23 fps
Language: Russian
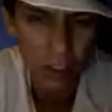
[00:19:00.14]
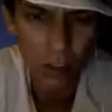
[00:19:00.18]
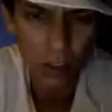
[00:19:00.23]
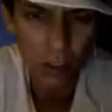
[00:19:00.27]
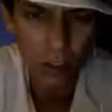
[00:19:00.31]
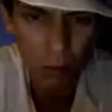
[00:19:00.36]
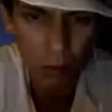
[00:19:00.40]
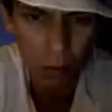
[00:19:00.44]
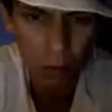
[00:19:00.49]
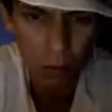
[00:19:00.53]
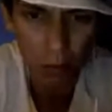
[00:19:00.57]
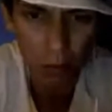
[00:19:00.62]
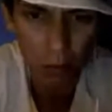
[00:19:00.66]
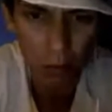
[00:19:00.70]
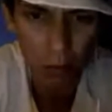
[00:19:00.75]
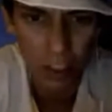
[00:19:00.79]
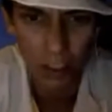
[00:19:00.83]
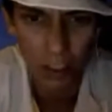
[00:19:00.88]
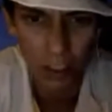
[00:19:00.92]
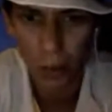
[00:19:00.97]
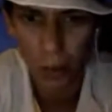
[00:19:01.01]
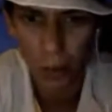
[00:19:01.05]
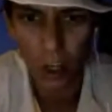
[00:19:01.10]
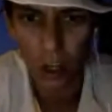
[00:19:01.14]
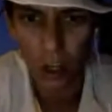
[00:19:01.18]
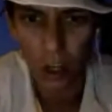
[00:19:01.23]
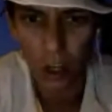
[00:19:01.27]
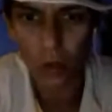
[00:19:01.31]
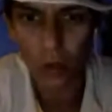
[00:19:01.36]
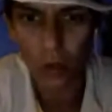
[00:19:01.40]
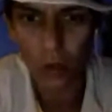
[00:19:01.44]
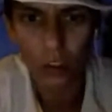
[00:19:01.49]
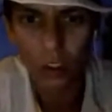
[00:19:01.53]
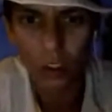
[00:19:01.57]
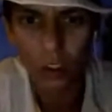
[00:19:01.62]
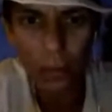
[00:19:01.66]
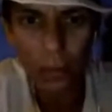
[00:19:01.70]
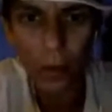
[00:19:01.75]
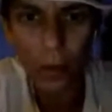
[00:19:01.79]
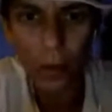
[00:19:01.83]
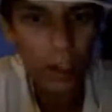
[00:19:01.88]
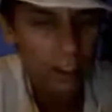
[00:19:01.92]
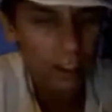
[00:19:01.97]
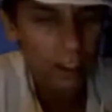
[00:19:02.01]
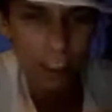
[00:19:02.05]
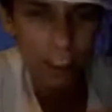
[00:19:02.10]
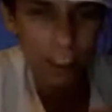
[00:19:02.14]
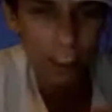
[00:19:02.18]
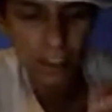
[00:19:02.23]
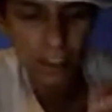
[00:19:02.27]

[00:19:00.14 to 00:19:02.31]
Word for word: он не занимается любимым делом, он не